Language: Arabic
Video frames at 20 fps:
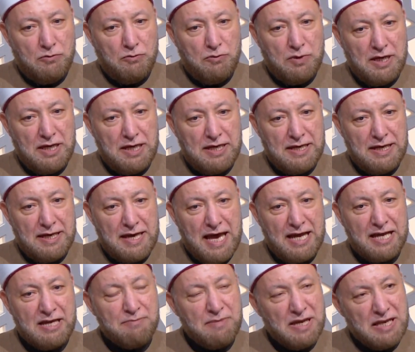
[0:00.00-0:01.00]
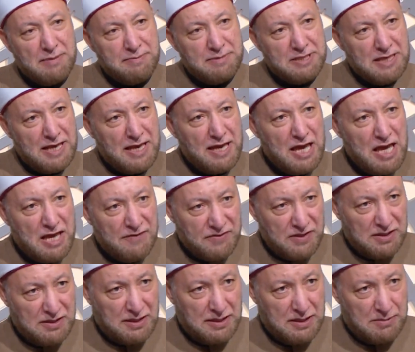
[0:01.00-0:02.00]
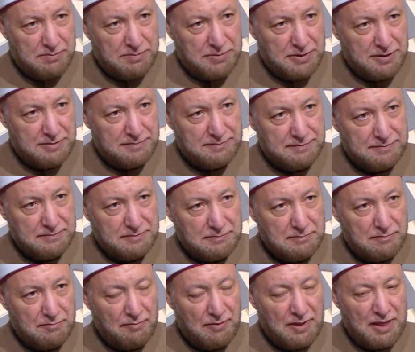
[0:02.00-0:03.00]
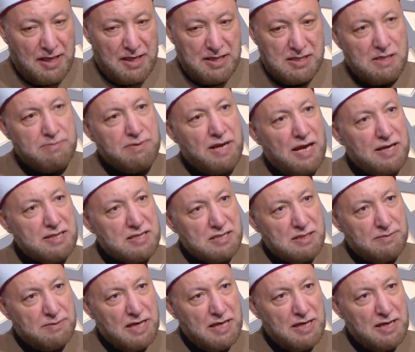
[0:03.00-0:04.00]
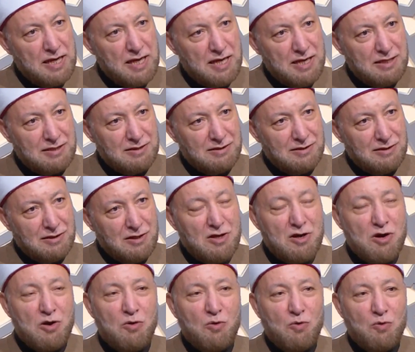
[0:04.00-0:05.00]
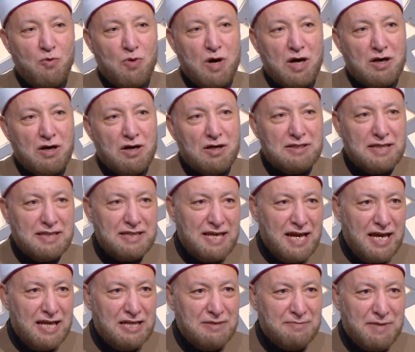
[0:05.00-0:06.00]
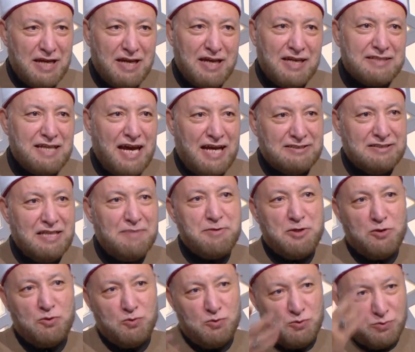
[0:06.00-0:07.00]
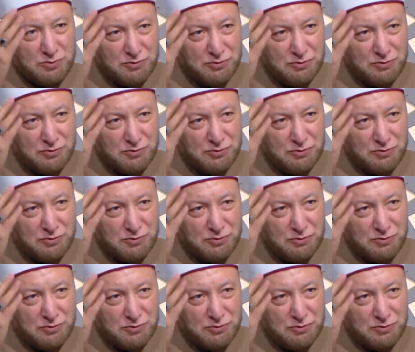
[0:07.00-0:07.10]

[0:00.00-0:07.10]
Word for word: وأكمل بناءها في رجب ذبح الذبائح وقال لأهل مكة تعتمروا